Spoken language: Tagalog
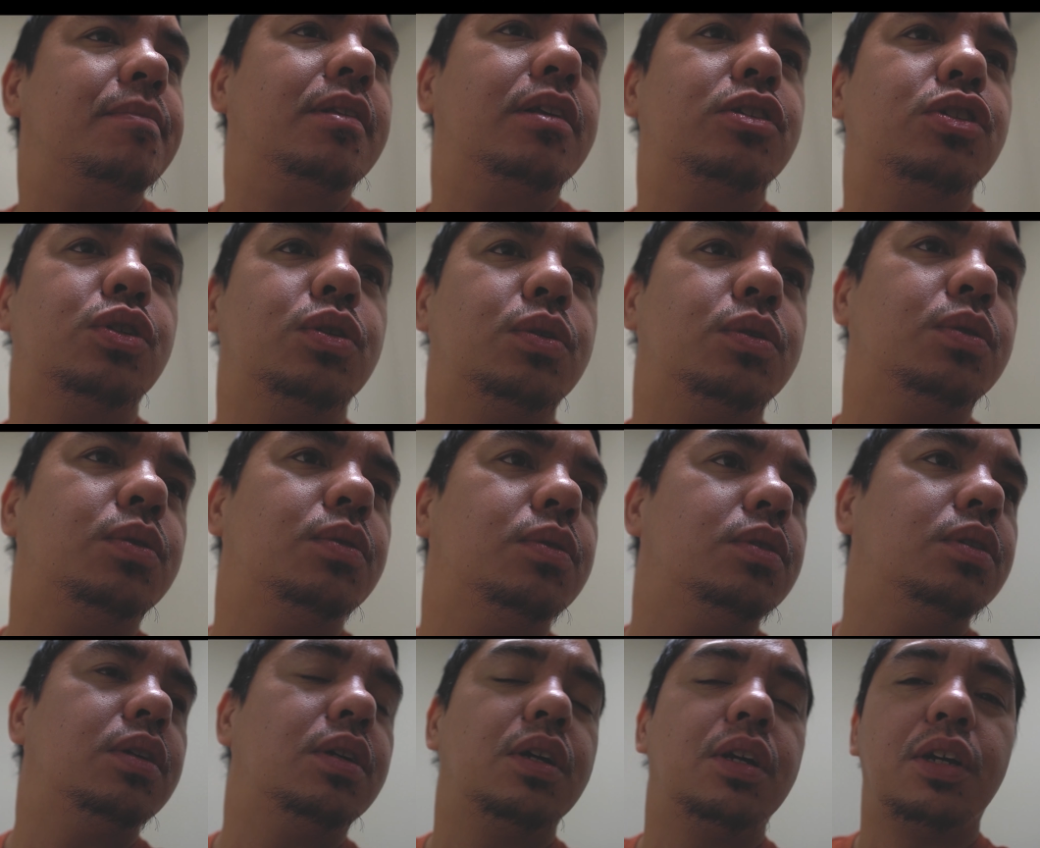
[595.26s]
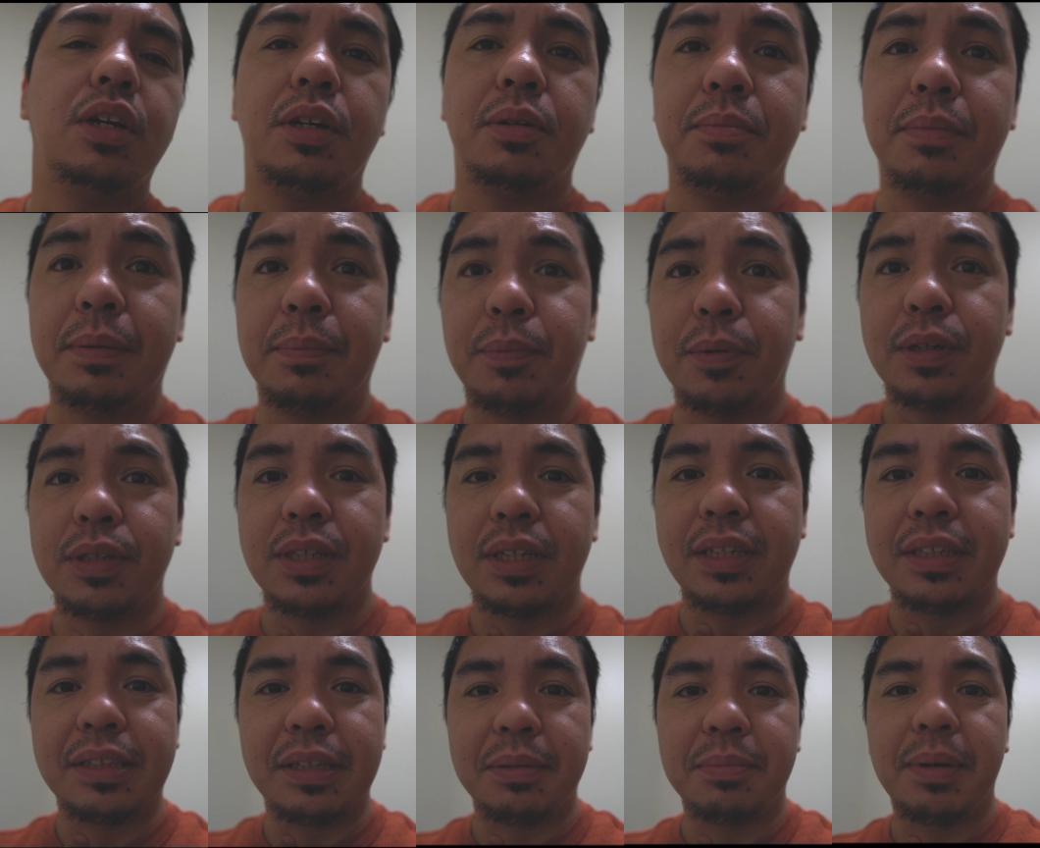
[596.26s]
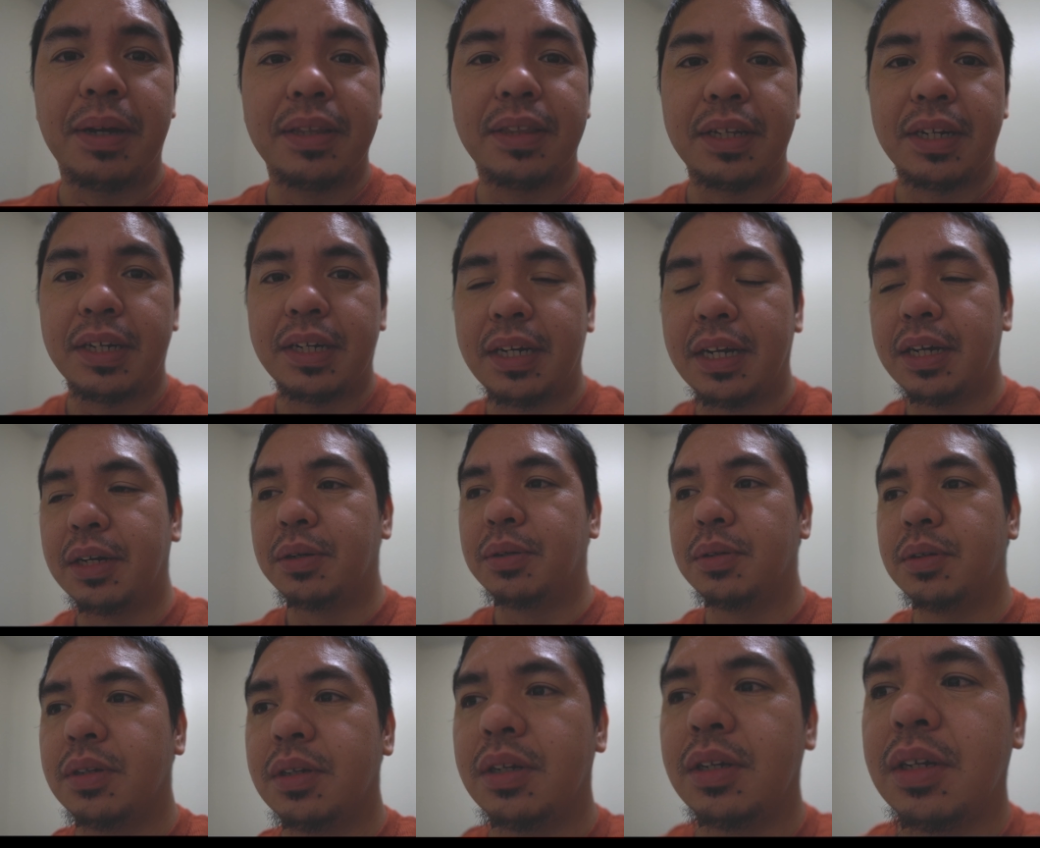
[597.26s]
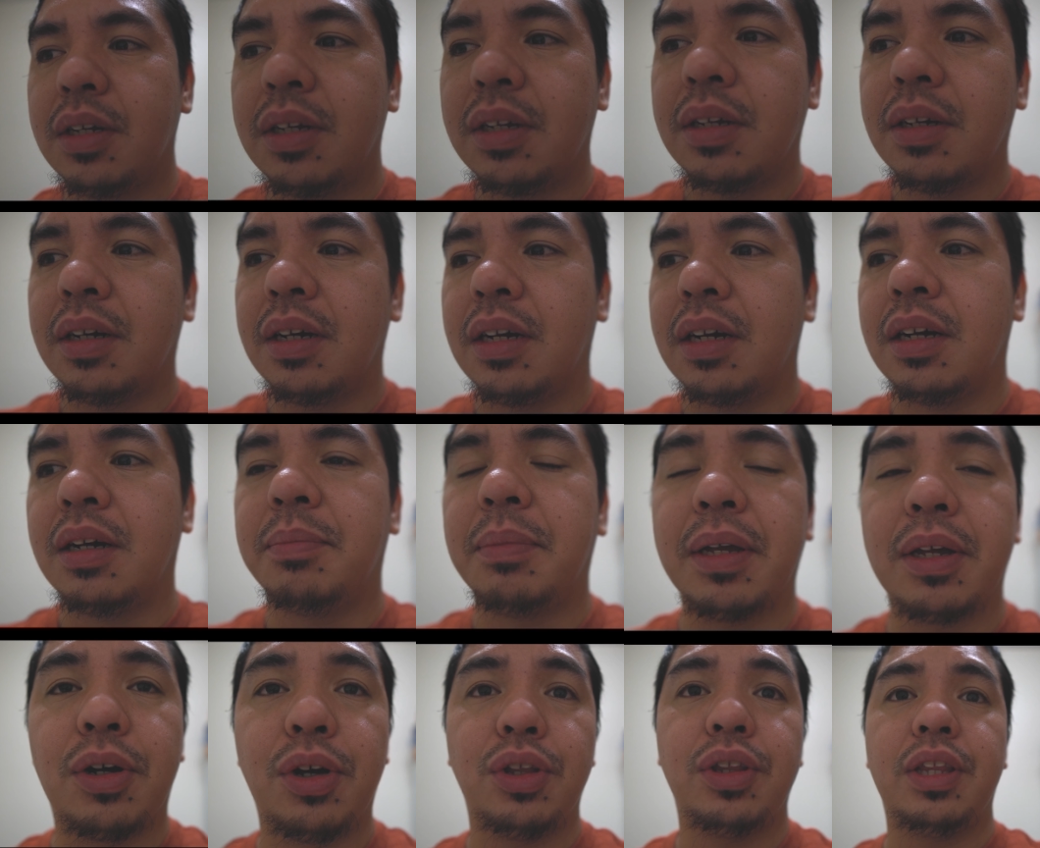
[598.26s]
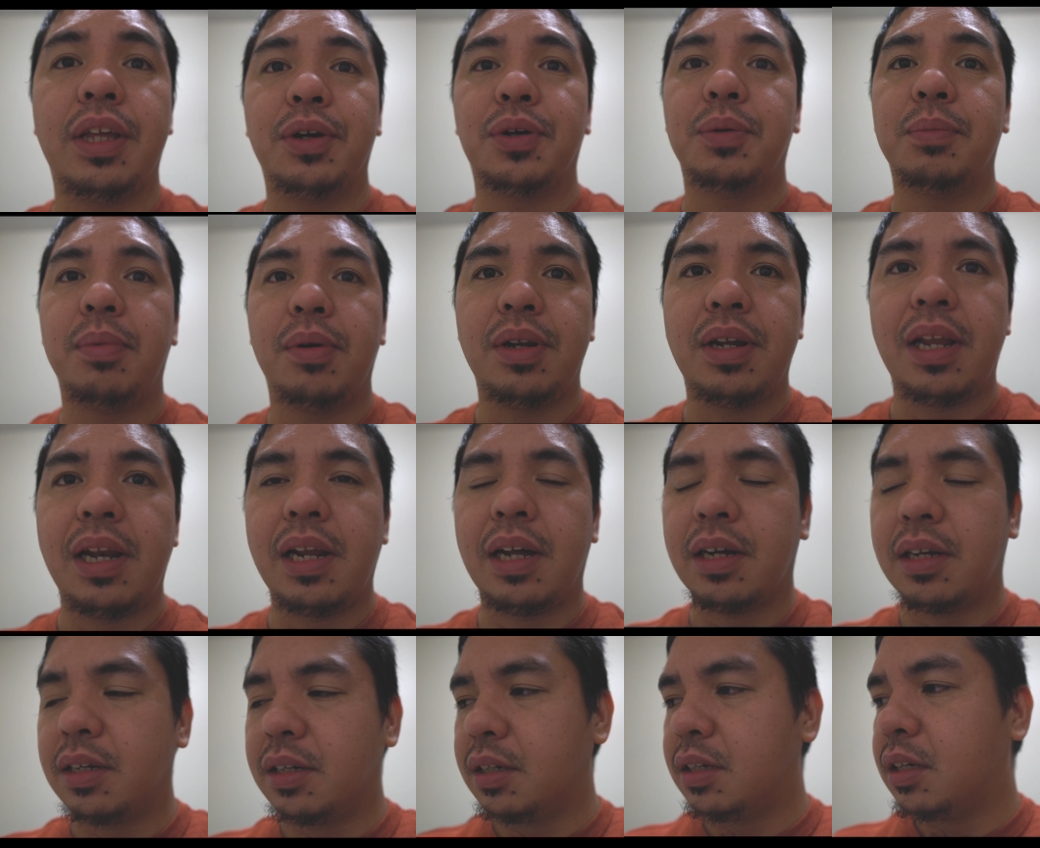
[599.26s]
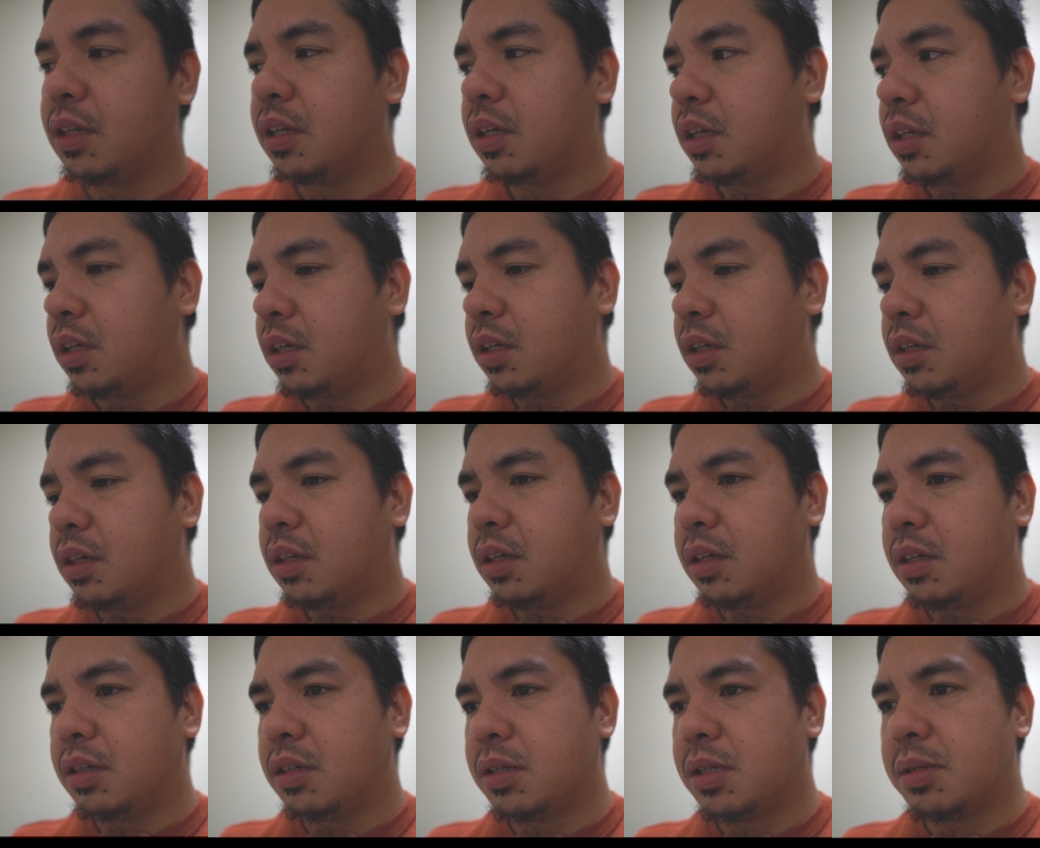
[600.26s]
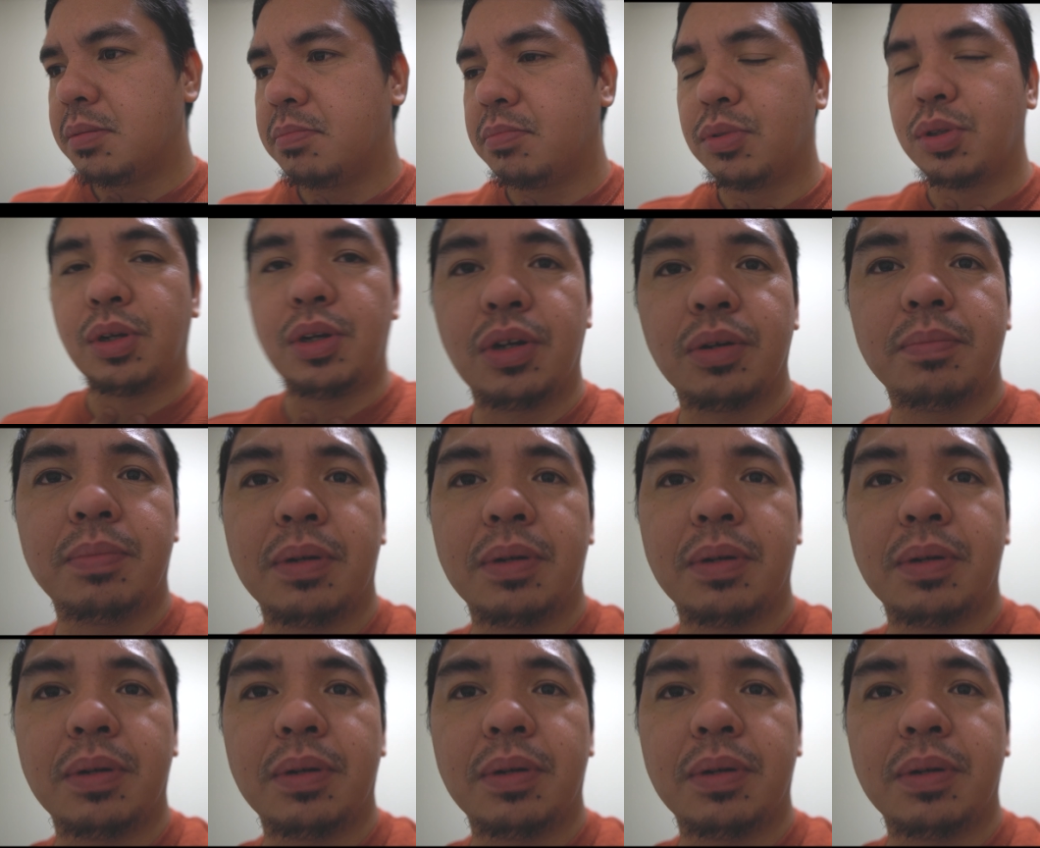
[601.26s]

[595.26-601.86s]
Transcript: So, Nipo is a little better now. Uh, may konti ubo na lang. Uh, tulog